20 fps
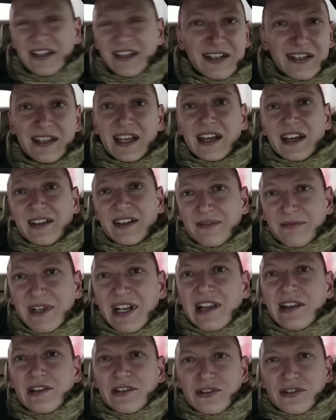Я
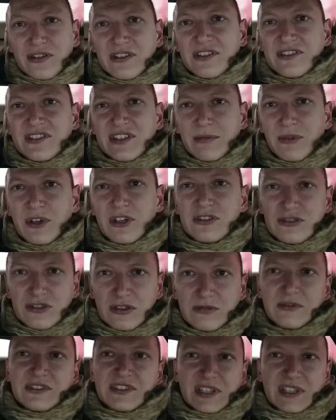брал ее сегодня с собой,
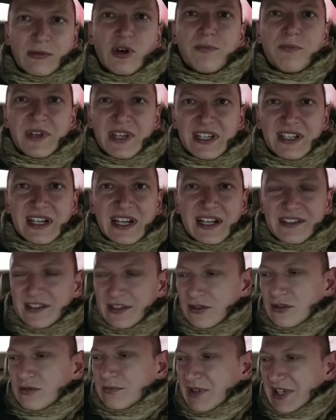чтобы с тобой поиграться.
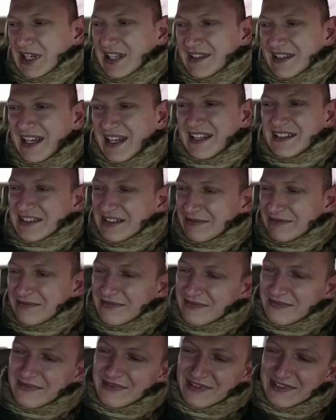Ну, показать,
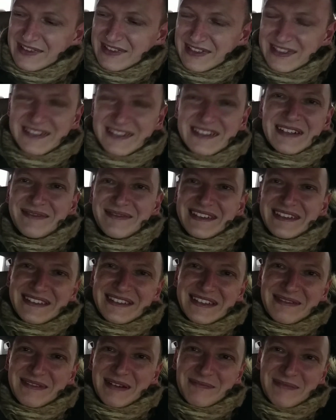там, это самое,
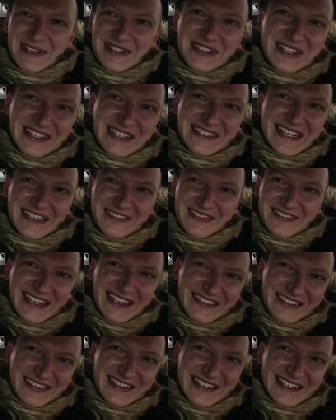тебя потискать вот
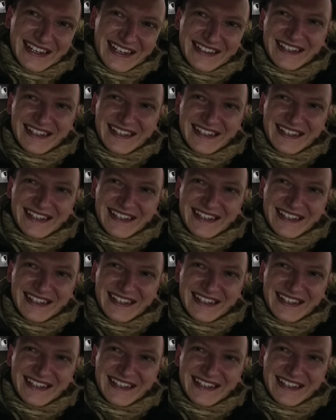так вот, так,